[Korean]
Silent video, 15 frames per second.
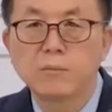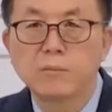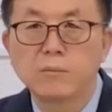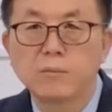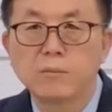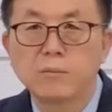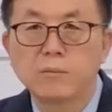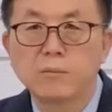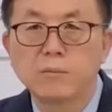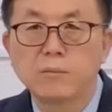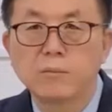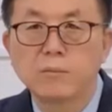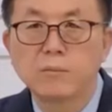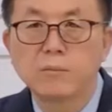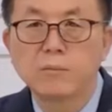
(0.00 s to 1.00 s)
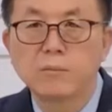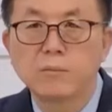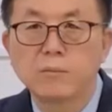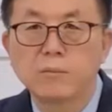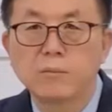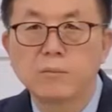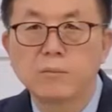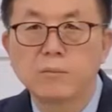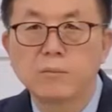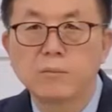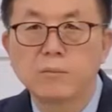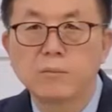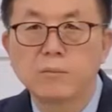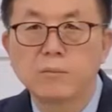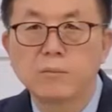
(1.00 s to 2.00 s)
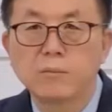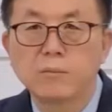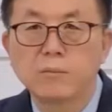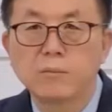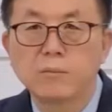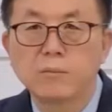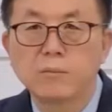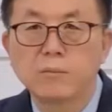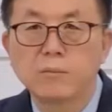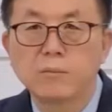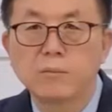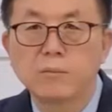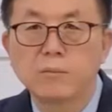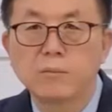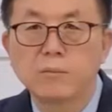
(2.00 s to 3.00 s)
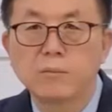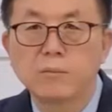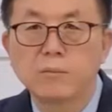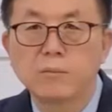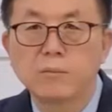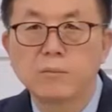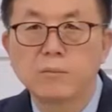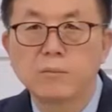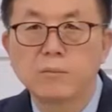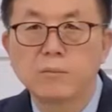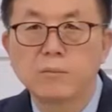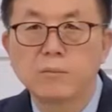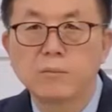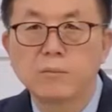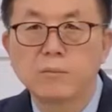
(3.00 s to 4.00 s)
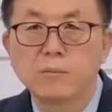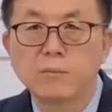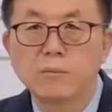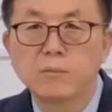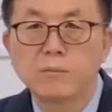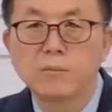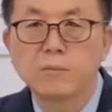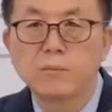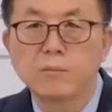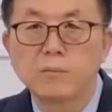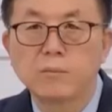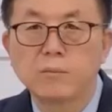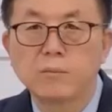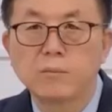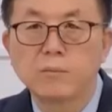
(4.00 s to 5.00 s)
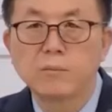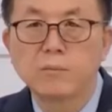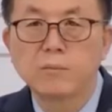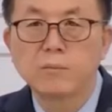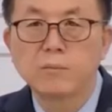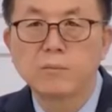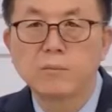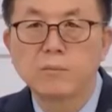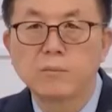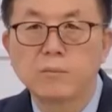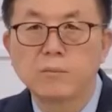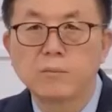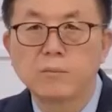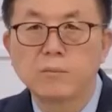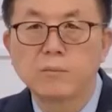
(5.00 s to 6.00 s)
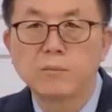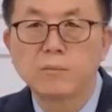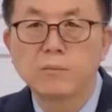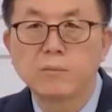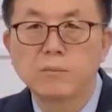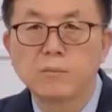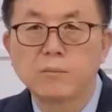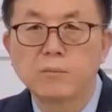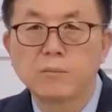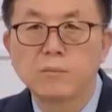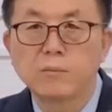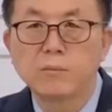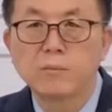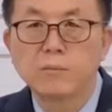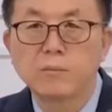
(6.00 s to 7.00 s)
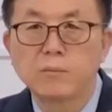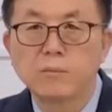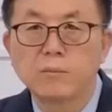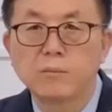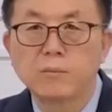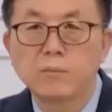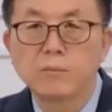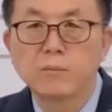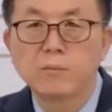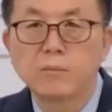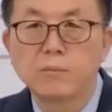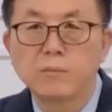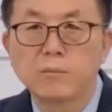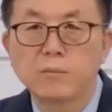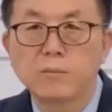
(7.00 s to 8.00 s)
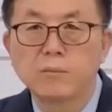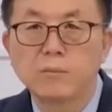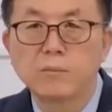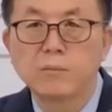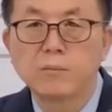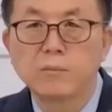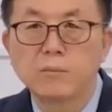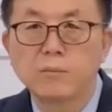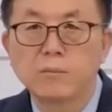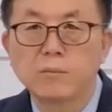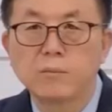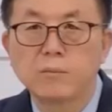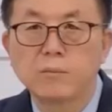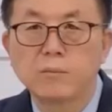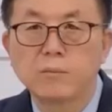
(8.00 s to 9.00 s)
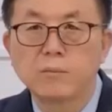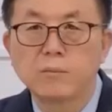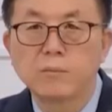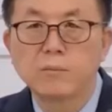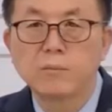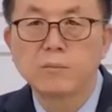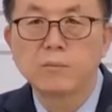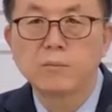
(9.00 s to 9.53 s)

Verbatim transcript: 그래서 천군 천사의 뭡니까? 십과 금대집의 금향로에 닮아가지고 하늘 모자로 뭡니까? 올리는 것이 계시록 8장 3절